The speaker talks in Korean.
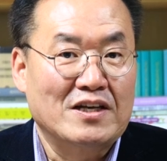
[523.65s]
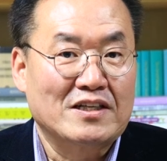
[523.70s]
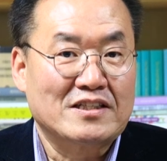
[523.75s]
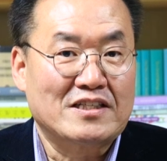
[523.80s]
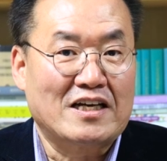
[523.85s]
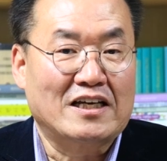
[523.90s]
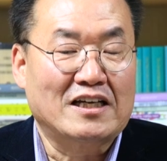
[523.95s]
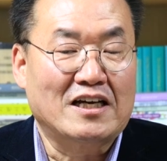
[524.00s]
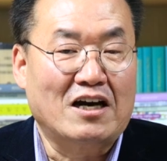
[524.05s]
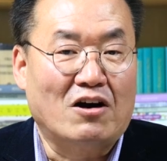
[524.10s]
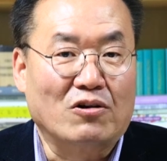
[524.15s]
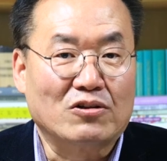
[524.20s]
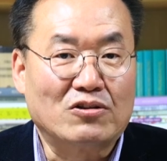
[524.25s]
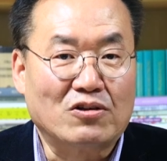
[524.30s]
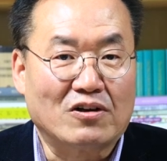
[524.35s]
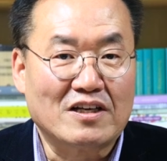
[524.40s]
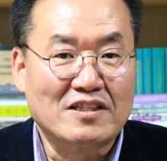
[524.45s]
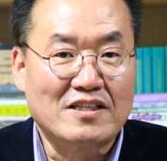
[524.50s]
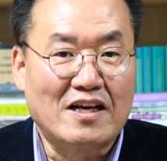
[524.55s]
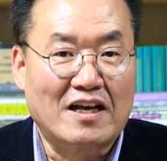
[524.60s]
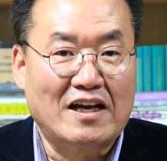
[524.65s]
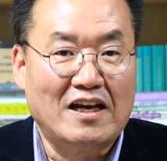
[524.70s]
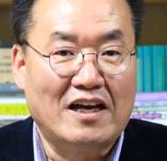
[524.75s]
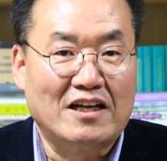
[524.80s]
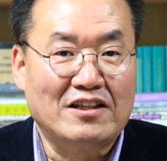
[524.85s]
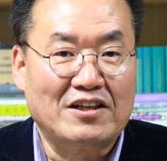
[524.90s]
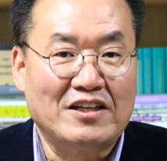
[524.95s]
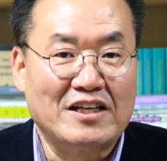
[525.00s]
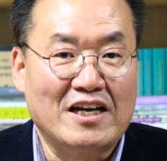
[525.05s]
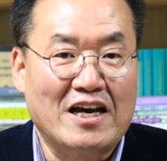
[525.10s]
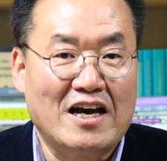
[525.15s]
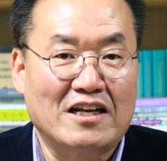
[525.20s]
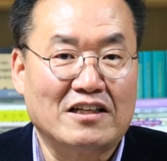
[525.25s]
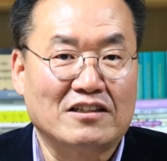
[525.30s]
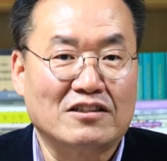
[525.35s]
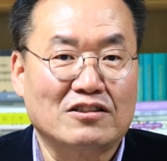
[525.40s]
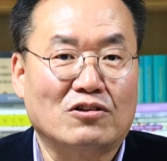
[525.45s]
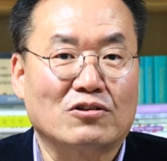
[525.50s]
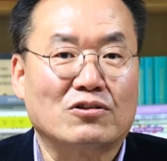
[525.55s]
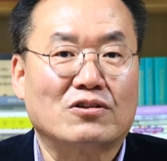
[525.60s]
자기가 어떻게 살아야 되냐
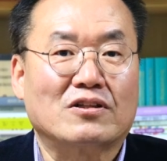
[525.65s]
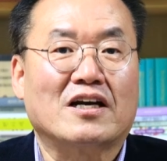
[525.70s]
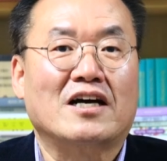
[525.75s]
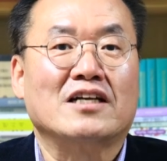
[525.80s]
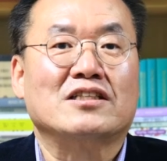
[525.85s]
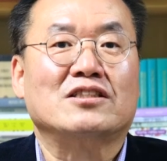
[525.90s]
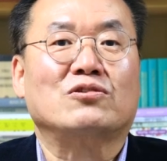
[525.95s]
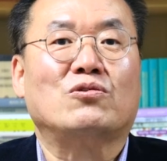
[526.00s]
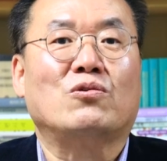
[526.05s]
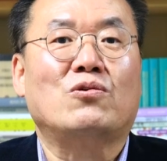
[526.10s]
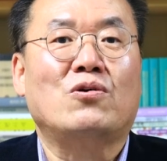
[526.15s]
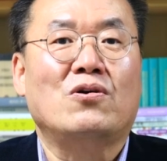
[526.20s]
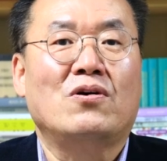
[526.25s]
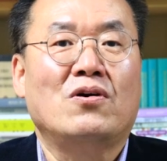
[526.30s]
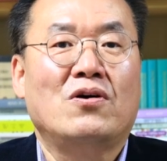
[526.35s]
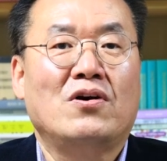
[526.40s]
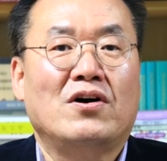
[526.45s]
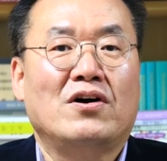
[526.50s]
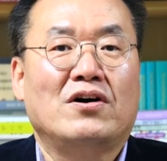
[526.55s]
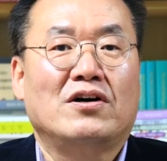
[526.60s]
하는 것까지도